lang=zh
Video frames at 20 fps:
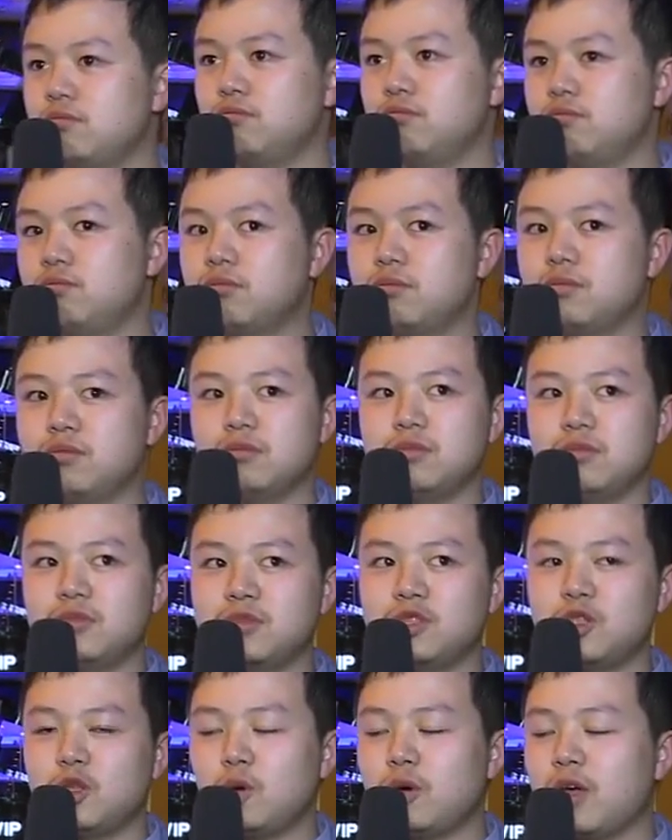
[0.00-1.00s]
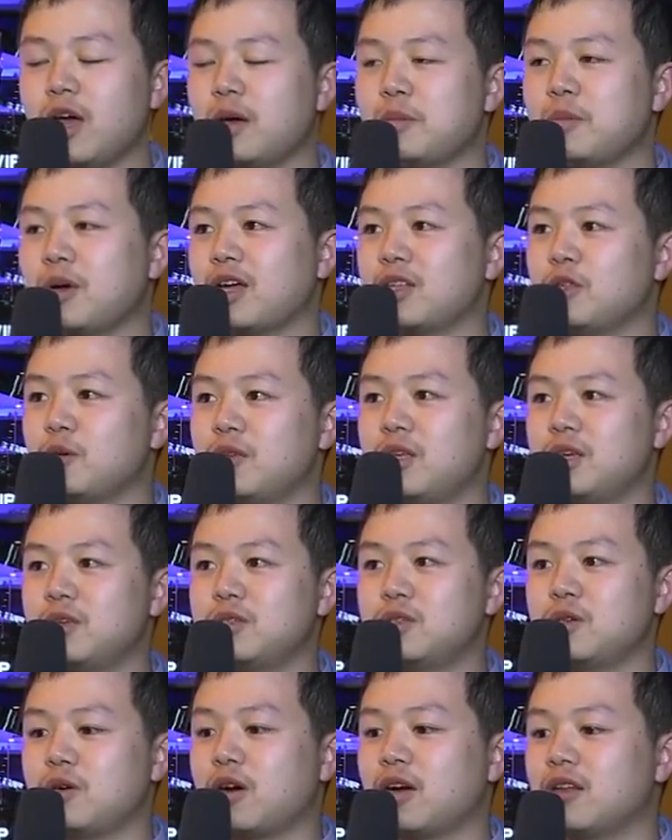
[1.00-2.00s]
嗯，都看吧，都挺
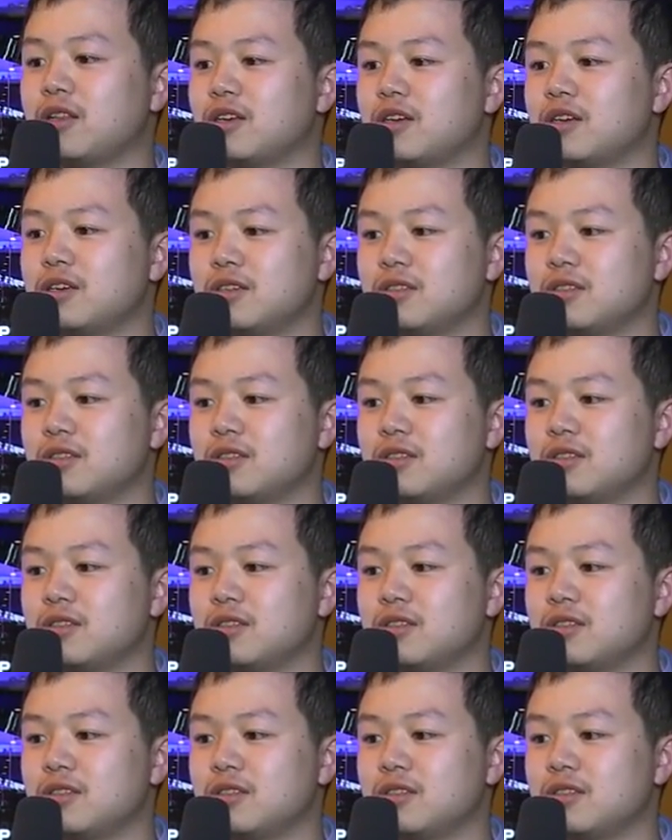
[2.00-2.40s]
喜欢的。